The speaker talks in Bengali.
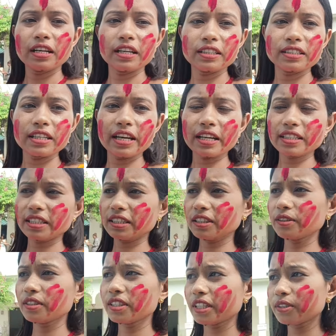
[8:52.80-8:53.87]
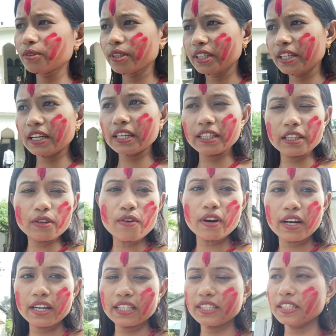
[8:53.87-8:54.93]
আচ্ছা একসাথে হচ্ছে একটু কেনাকাটা
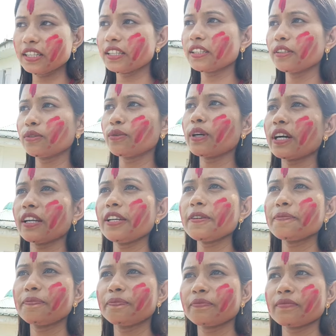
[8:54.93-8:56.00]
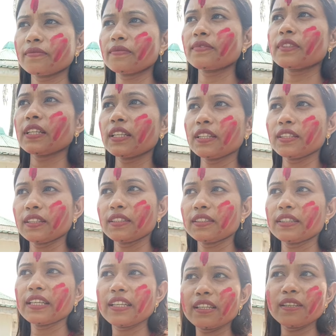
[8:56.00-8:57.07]
করার আছে আর কি দোকানে
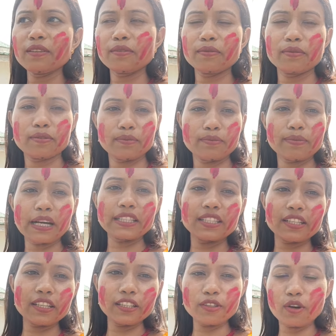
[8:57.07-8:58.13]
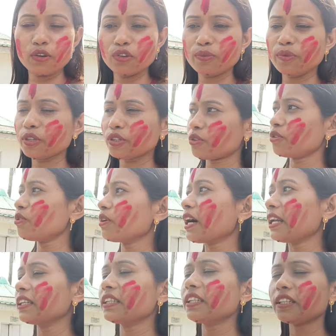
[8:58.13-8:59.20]
দেখি বাচ্চার আর কি অন্নপ্রাশন তো
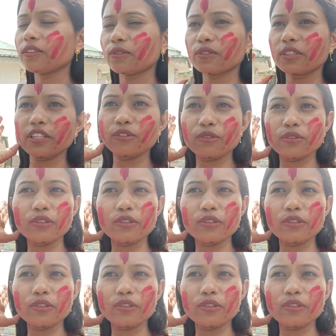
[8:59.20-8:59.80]
কালকে তো সেই জন্য